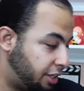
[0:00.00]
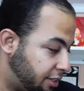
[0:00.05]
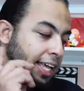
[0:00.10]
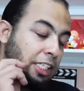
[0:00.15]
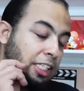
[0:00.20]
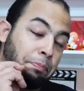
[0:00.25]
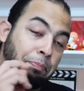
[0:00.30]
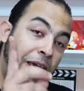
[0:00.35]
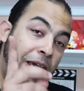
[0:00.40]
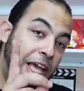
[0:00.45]

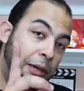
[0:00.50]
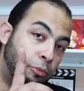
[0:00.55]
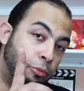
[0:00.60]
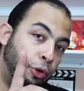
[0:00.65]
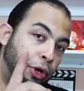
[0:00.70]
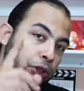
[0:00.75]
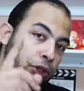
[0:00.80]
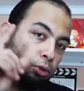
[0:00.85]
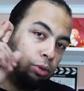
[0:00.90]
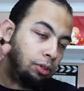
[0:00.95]
Espirre
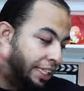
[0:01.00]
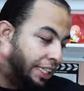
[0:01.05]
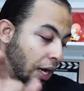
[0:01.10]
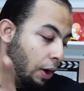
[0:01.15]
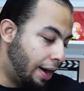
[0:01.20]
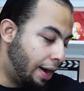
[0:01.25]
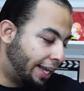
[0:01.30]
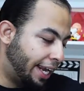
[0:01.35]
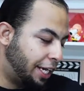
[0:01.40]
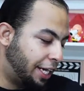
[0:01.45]
muito, não
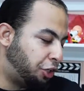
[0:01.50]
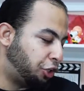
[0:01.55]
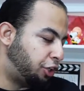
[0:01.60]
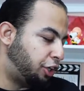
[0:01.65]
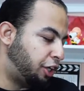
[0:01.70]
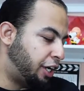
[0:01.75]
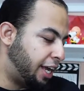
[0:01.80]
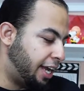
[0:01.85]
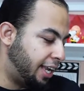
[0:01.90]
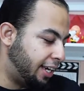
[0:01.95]
acredite
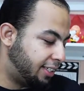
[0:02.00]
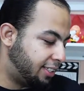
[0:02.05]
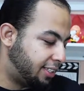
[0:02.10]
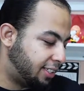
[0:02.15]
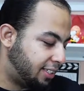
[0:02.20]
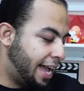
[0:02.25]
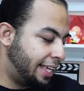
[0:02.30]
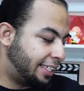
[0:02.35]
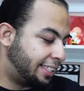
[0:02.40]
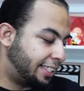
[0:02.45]
neles,
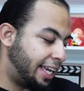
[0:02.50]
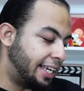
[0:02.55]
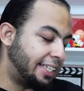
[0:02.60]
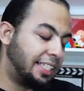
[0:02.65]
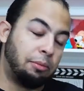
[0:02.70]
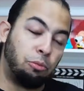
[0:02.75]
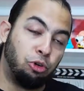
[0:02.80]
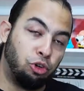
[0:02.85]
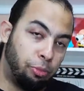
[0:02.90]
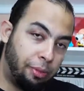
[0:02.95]
esqueça
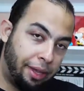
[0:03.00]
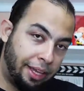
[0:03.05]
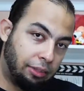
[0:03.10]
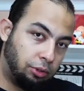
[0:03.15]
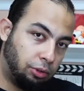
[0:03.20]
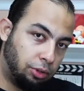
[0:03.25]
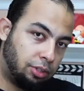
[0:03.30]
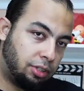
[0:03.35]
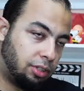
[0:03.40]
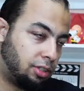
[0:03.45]

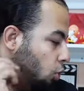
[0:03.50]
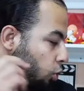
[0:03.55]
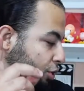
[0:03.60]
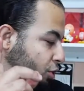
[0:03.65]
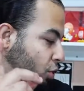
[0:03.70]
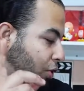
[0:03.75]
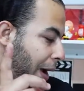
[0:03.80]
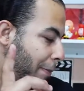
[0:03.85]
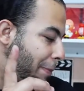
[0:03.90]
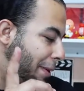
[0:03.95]
monumentos, use
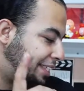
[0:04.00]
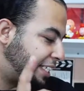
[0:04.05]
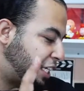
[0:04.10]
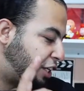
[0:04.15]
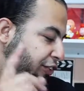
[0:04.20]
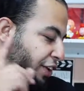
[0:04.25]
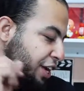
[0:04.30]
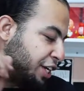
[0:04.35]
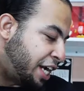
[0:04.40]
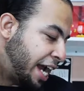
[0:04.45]
um capacete
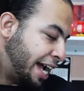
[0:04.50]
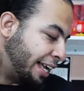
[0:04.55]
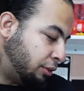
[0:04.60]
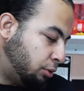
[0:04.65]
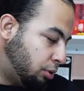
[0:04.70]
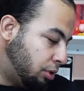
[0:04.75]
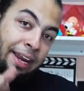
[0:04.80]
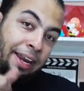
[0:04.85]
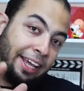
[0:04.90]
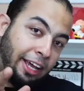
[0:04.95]
fechado,
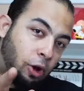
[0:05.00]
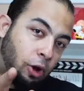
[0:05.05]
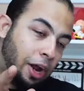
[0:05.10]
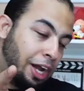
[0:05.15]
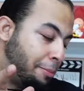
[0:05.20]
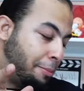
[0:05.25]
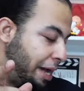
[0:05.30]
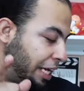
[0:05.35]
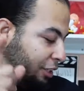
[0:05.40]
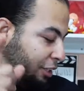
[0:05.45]
brinque com
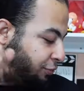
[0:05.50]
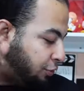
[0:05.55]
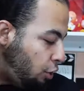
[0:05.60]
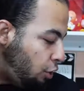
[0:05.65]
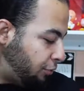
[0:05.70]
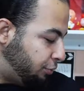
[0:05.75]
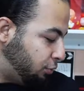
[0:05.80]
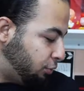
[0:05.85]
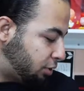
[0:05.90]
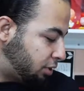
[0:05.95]
animais
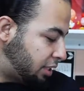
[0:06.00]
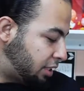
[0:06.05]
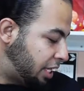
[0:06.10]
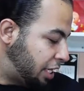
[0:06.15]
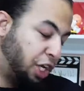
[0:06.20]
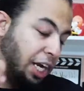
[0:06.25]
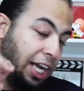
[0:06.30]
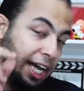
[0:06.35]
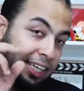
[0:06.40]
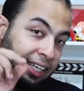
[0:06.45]
fofos,
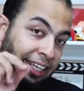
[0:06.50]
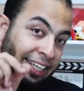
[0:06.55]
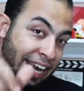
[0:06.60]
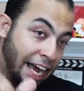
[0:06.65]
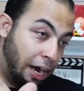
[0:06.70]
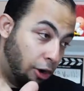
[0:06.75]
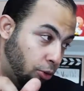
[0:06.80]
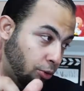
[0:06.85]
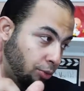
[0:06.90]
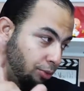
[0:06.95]
diga
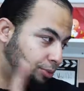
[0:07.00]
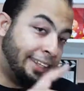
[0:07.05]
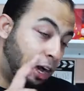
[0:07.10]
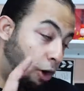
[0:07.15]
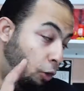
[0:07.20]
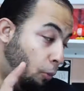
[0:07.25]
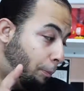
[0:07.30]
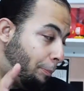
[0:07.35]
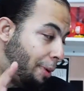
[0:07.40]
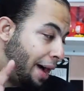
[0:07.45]
não,
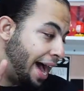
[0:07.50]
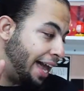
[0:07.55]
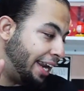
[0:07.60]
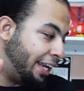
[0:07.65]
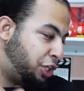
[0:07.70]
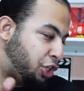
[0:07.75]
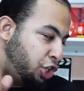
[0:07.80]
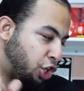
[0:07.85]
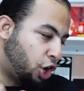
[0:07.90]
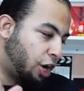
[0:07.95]
não pare
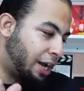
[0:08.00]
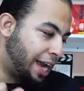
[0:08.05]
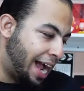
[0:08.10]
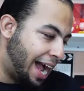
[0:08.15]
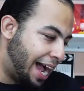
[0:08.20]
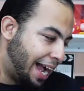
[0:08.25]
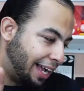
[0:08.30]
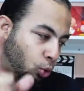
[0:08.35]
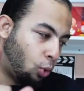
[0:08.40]
de olhar.